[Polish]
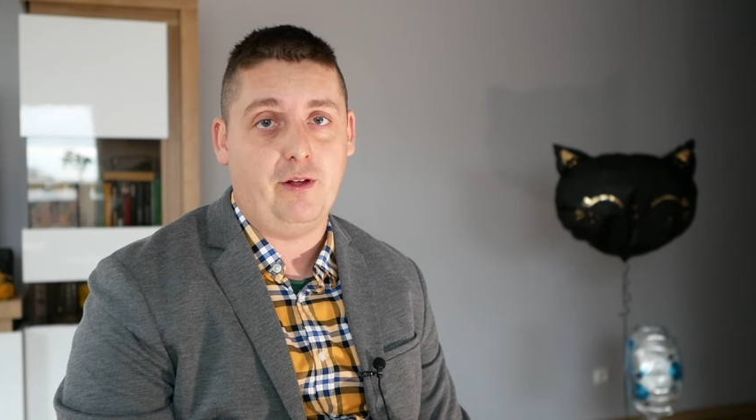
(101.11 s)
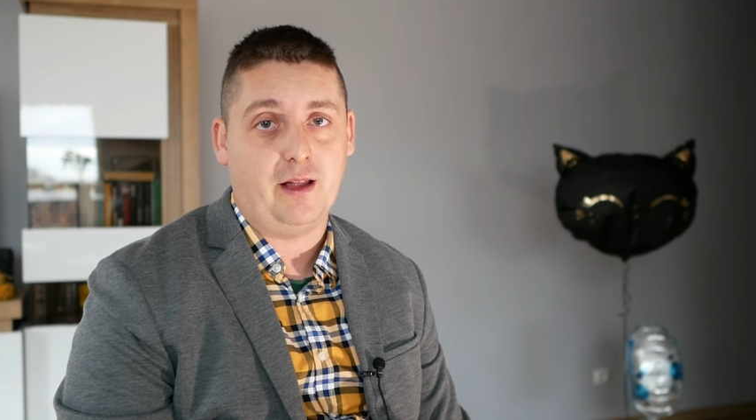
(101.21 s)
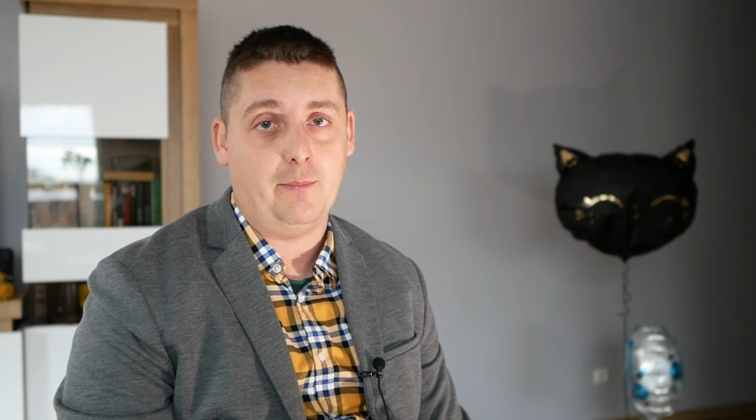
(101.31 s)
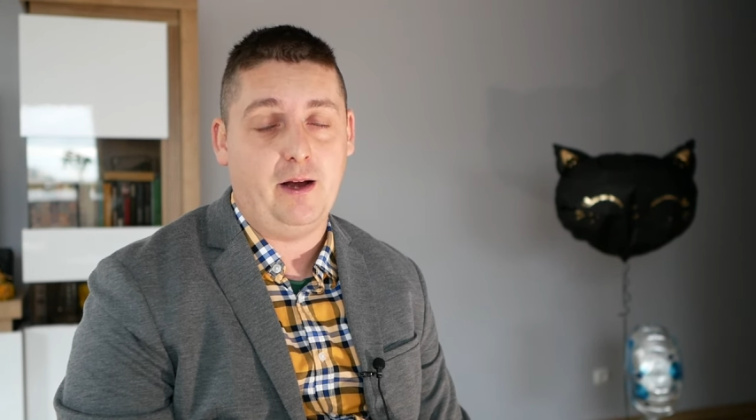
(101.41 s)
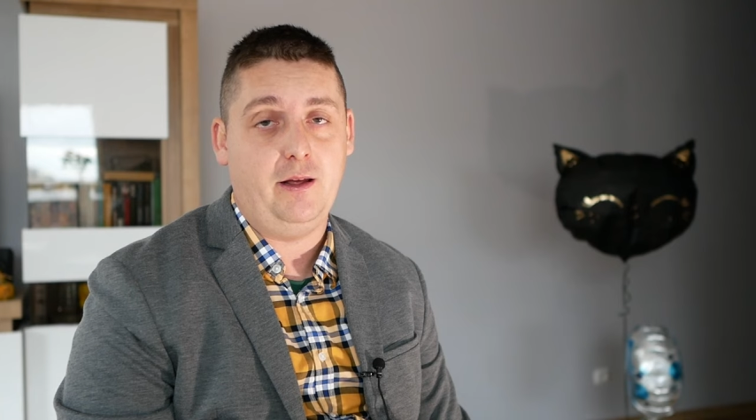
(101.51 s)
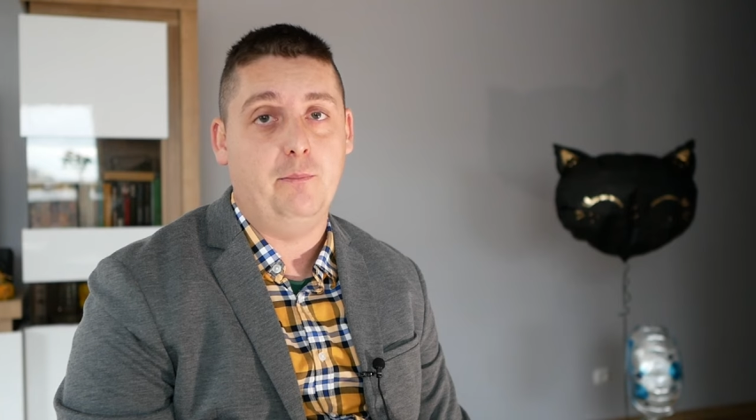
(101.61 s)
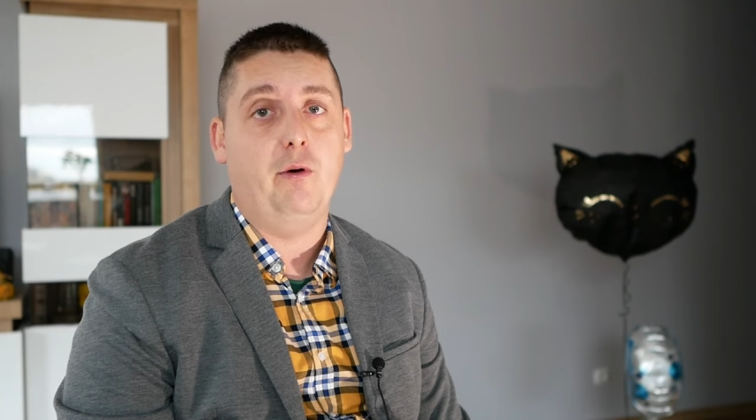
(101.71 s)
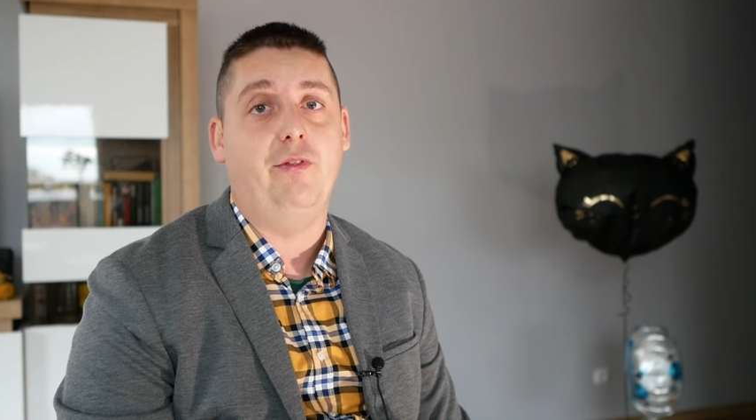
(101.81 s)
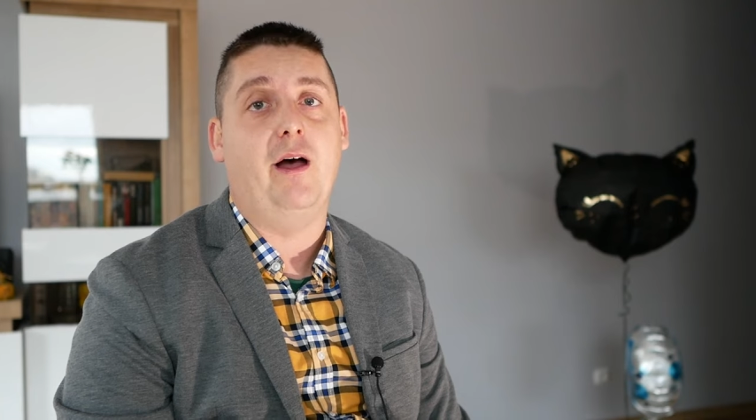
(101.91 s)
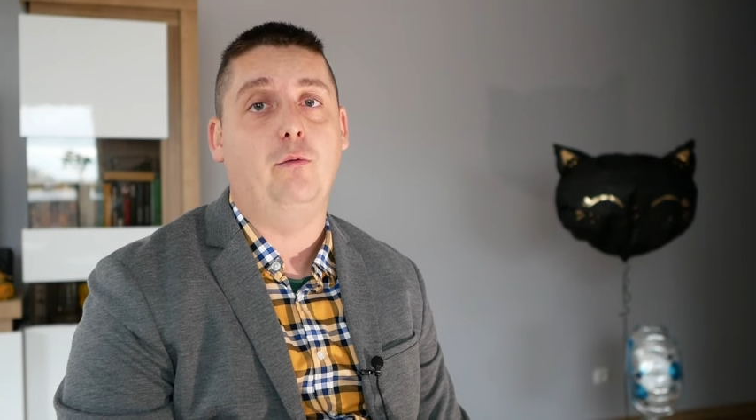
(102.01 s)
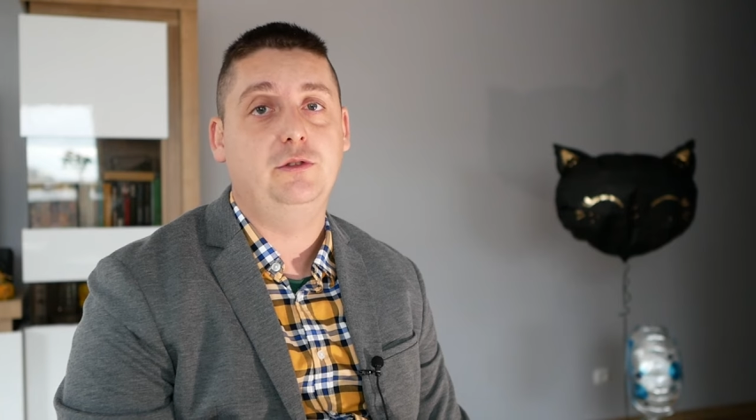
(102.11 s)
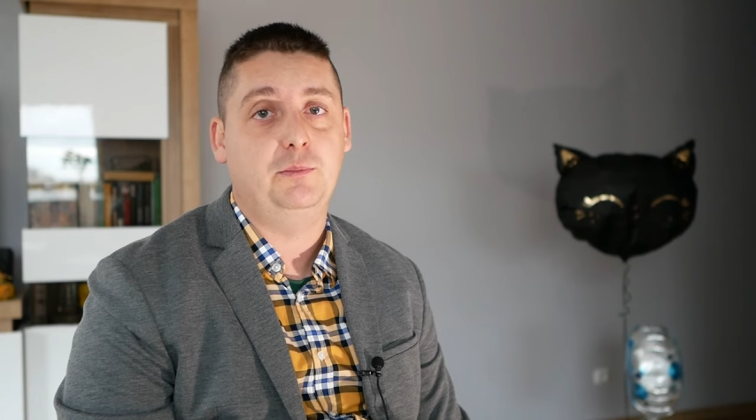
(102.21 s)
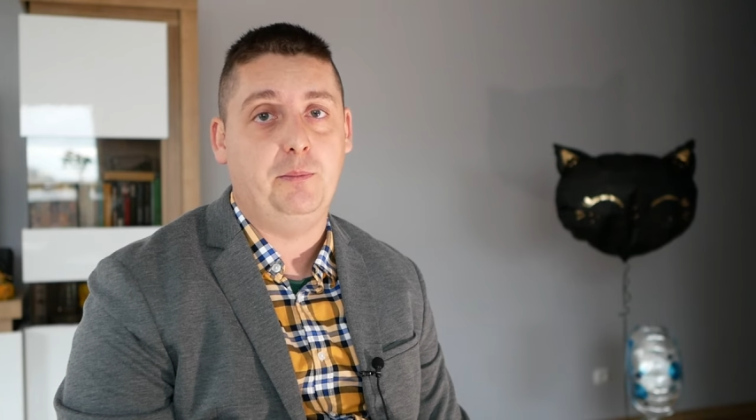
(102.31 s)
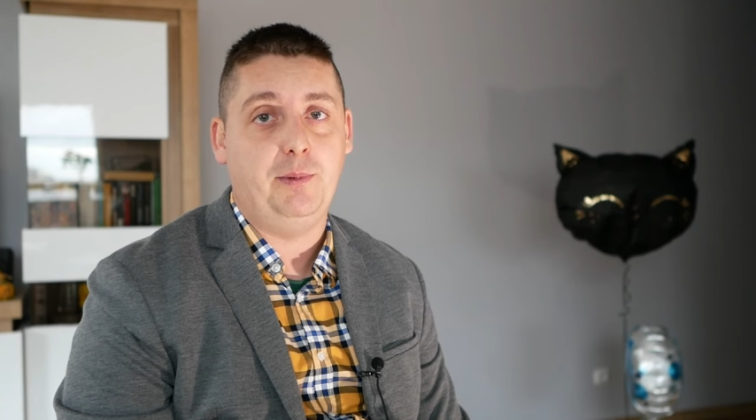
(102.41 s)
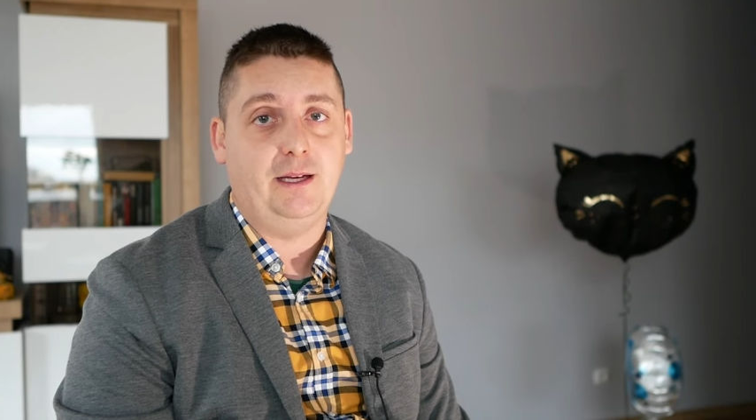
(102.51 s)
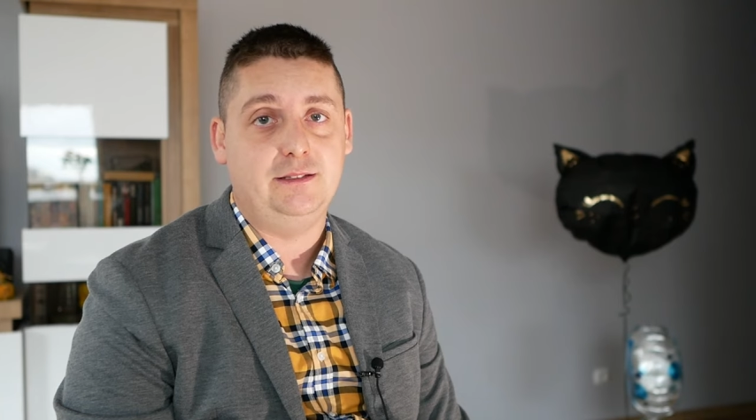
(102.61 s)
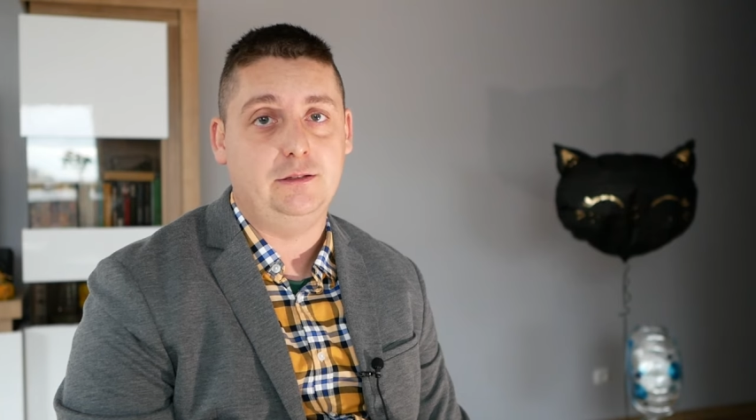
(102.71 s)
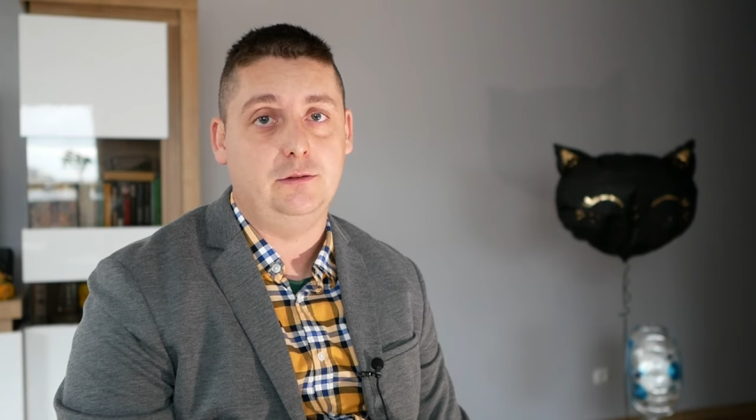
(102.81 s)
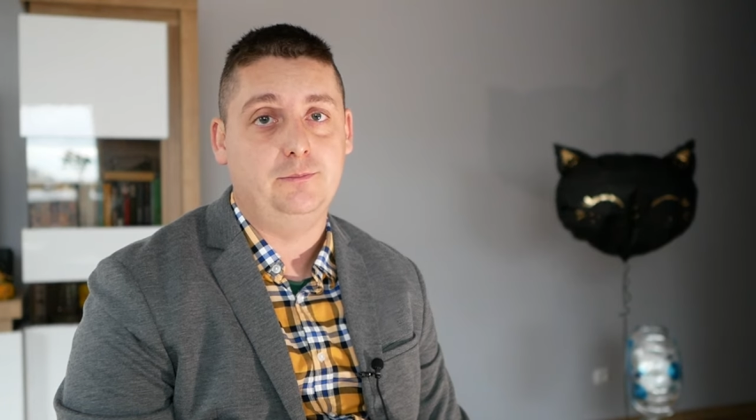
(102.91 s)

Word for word: tabeli, bo na ósmym miejscu.